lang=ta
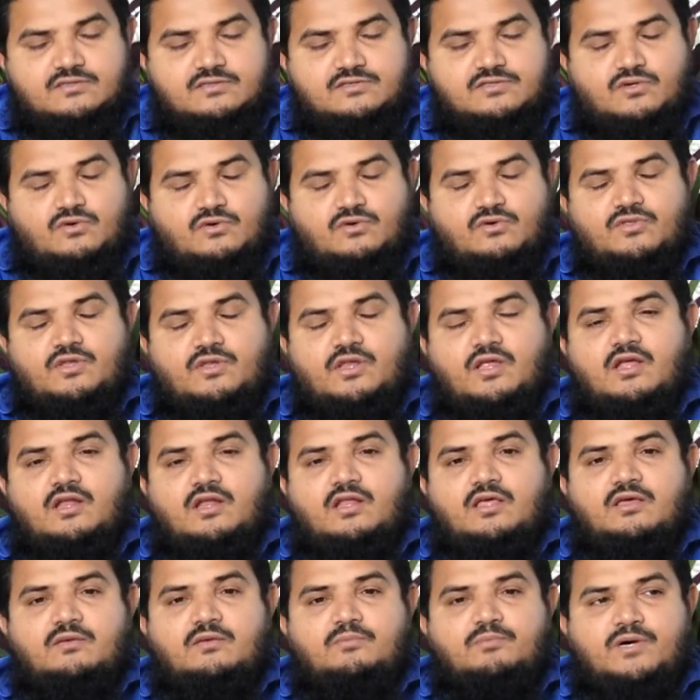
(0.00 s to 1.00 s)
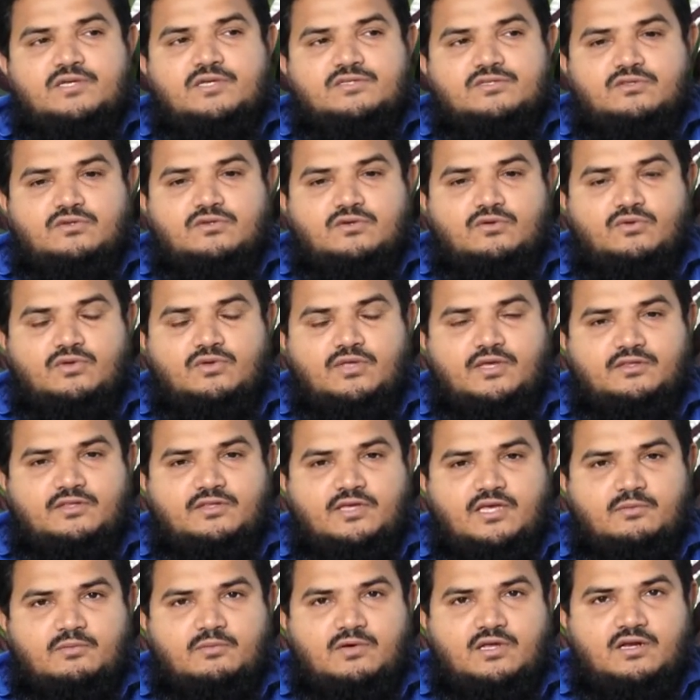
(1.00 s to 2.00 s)
சகோதரிகளே பாசத்திற்குரிய
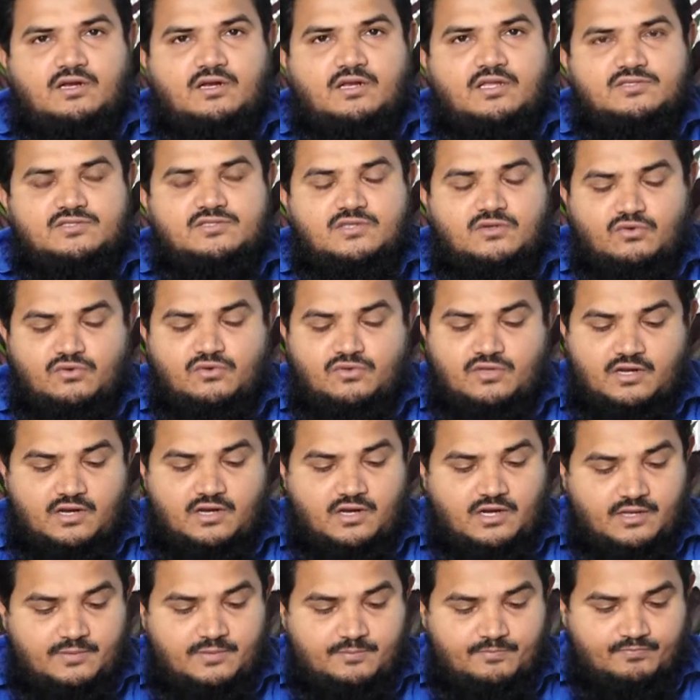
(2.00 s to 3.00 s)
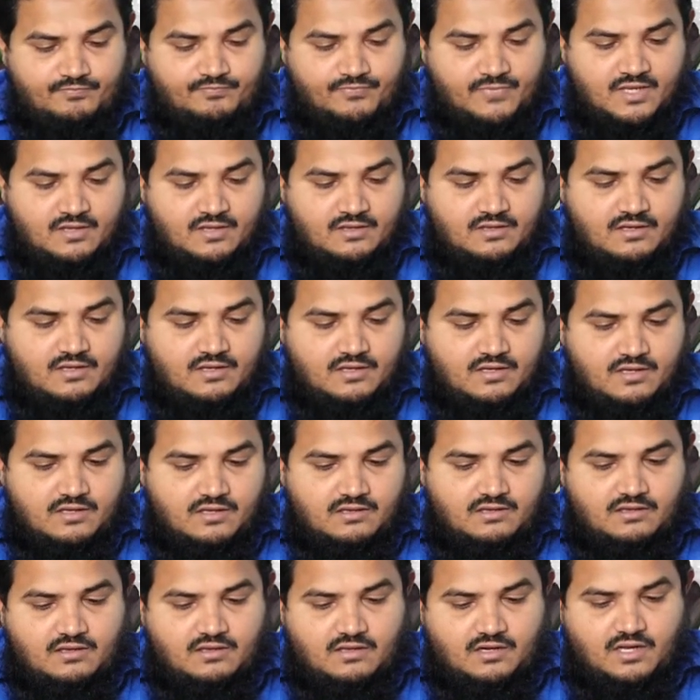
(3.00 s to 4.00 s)
தாய்மார்களே சகோதரிகளே
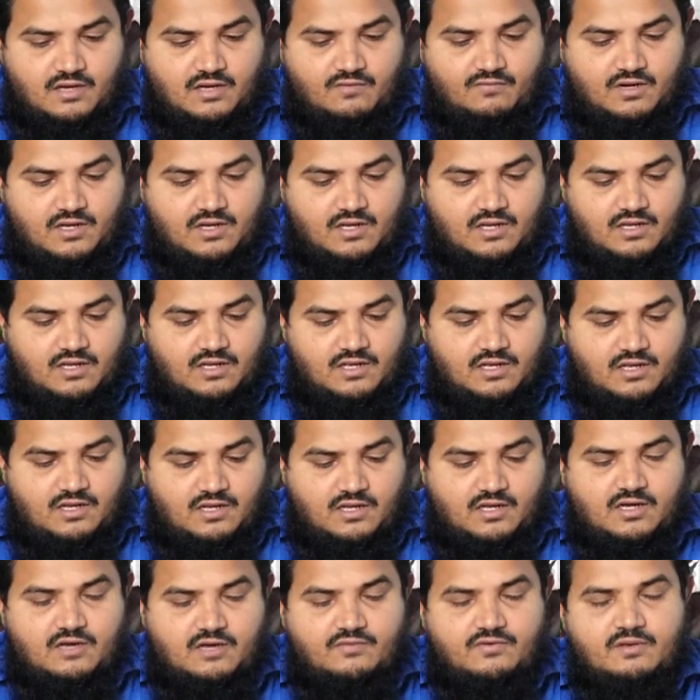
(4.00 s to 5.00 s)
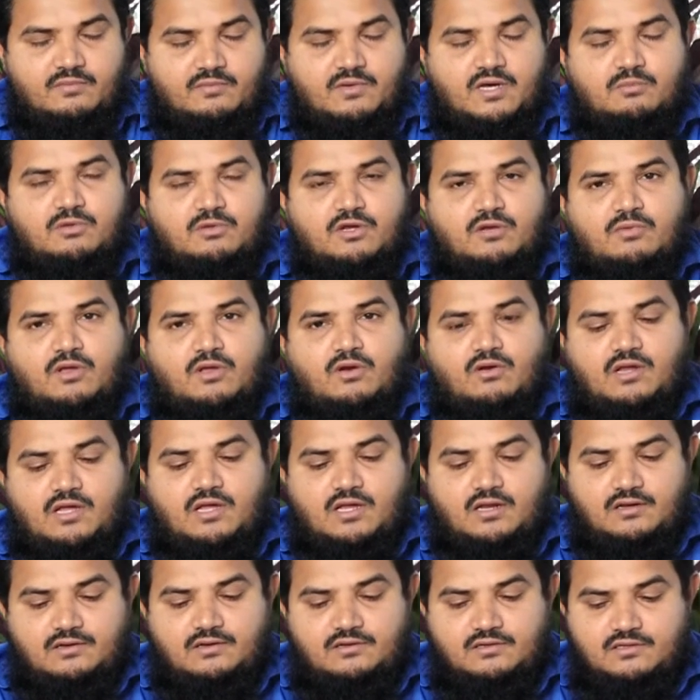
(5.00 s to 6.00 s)
எல்லாம் வல்ல அல்லாஹுவின் மாபெரும்
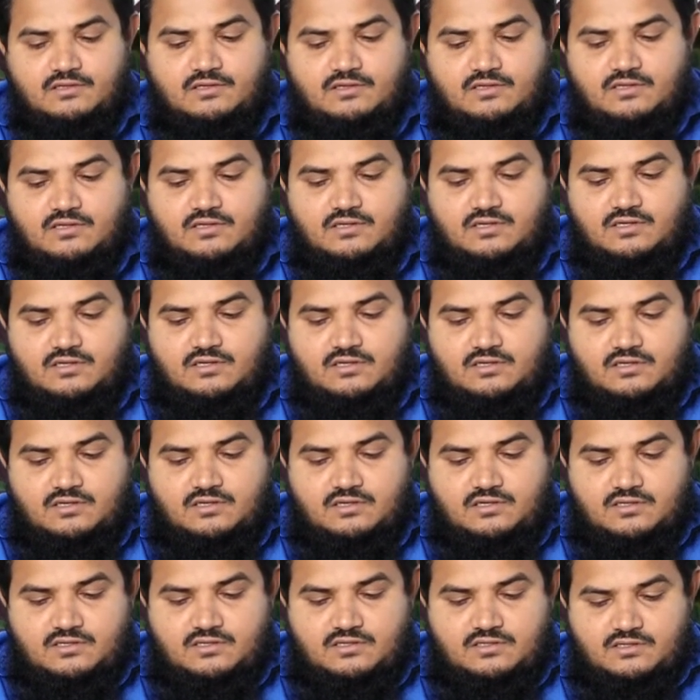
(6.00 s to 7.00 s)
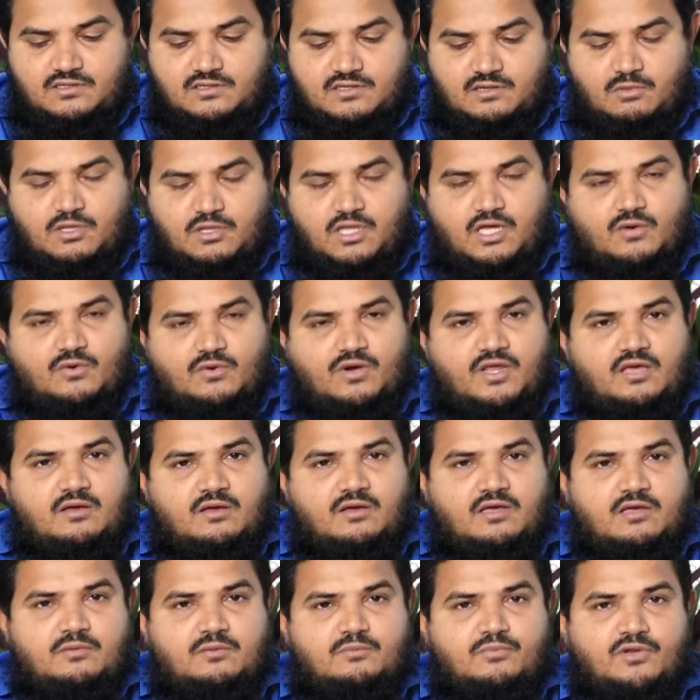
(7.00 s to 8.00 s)
அருளால் ரமதானுடைய
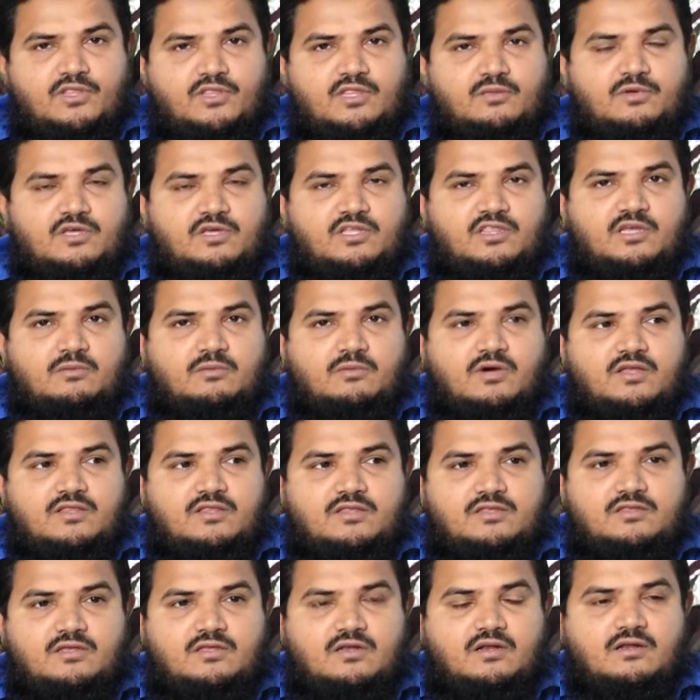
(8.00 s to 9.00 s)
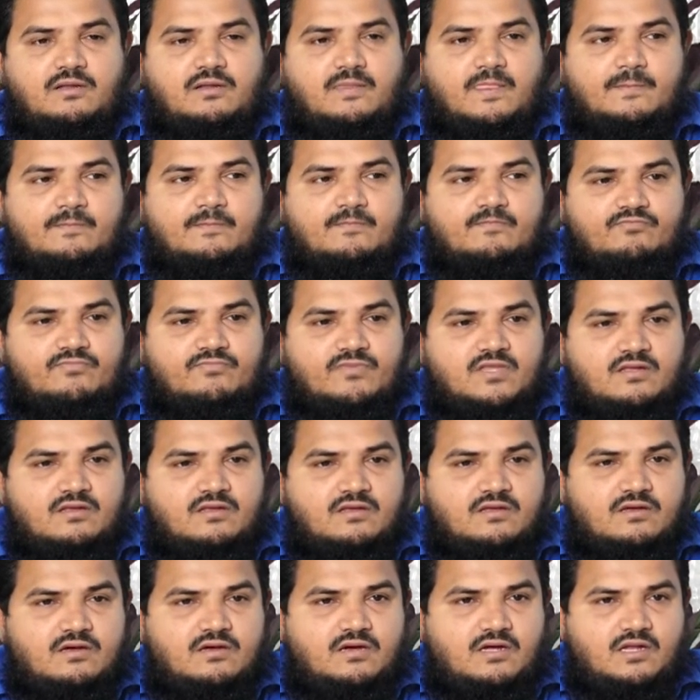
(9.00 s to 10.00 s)
புனித மிகுந்த மாதத்தில்
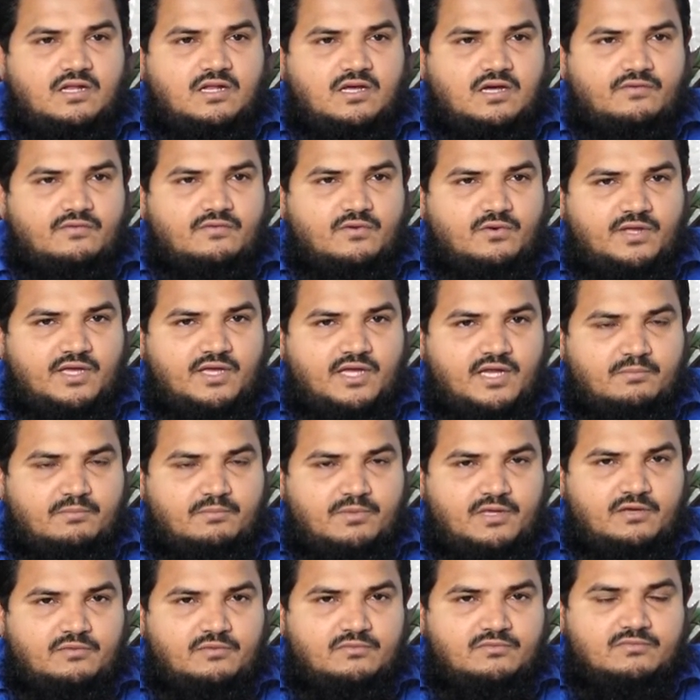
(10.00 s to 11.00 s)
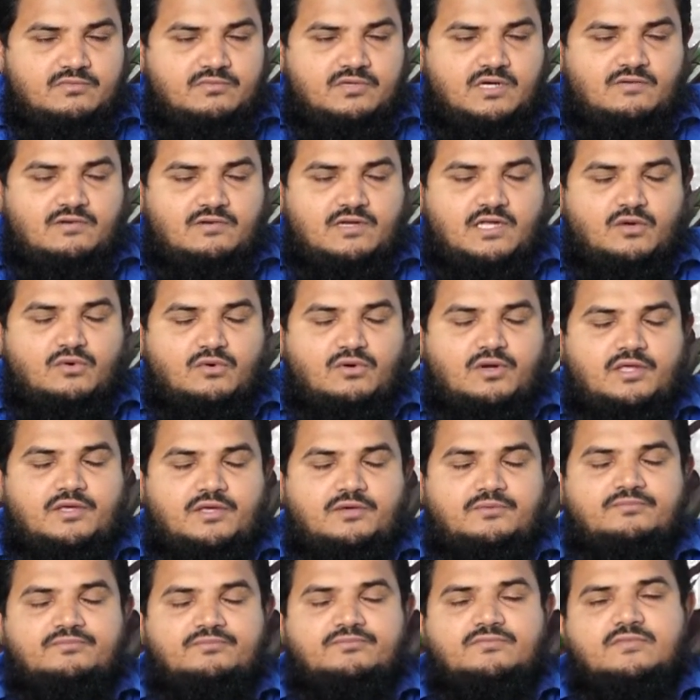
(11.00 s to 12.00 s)
அல்லாஹுவினுடைய அன்பையும் அவன்
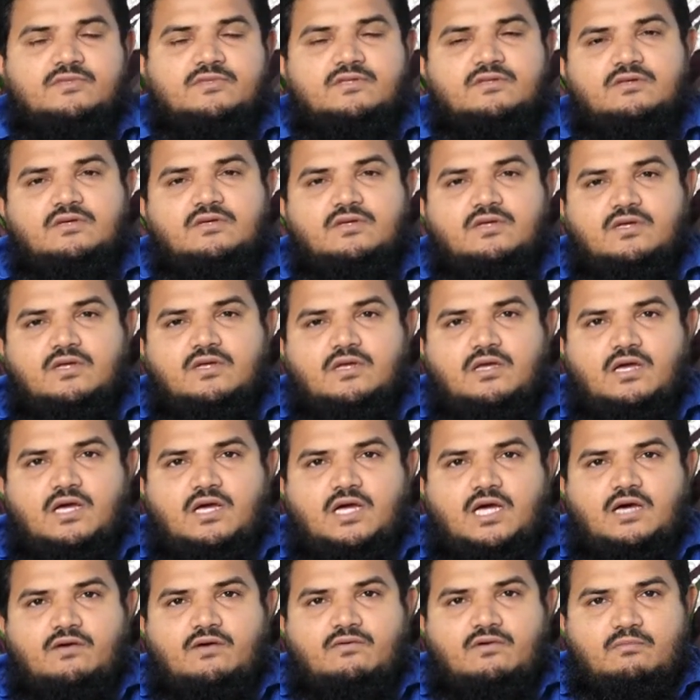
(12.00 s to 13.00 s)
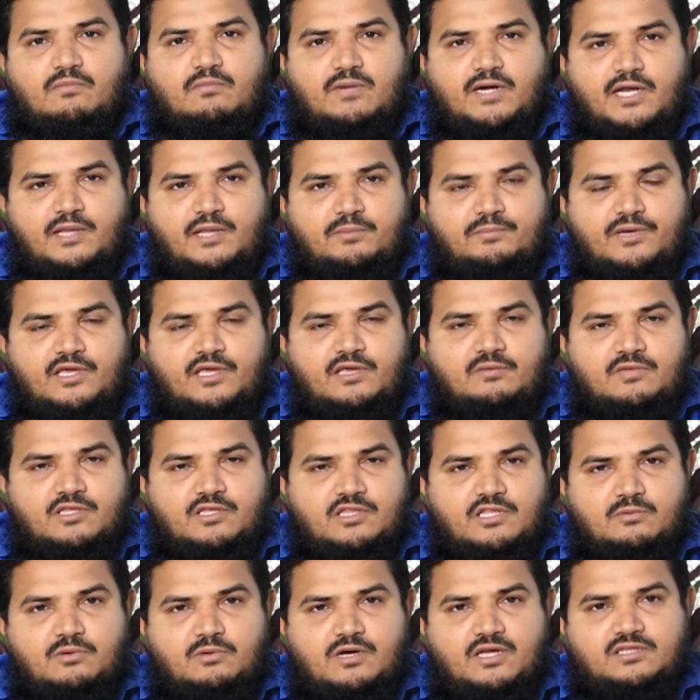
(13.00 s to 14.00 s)
அருளையும் அவன் மன்னிப்பையும்
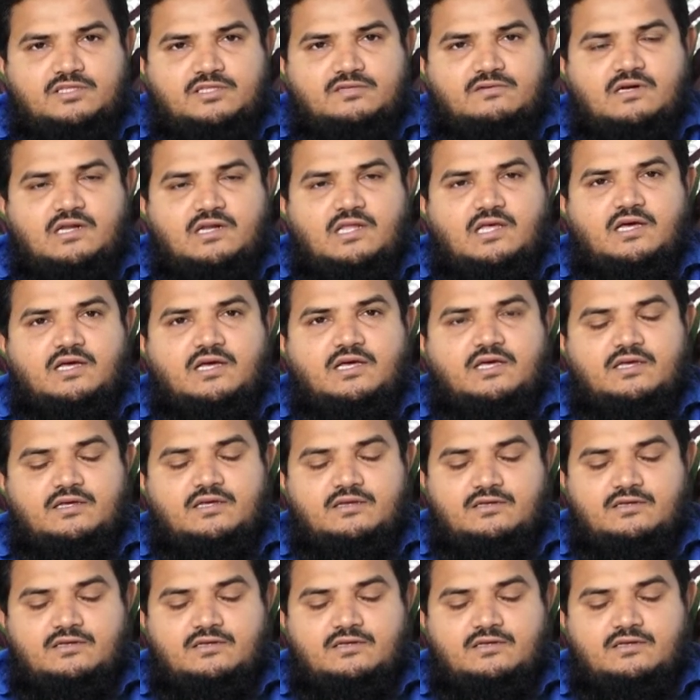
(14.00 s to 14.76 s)
எதிர்பார்த்தவர்களாக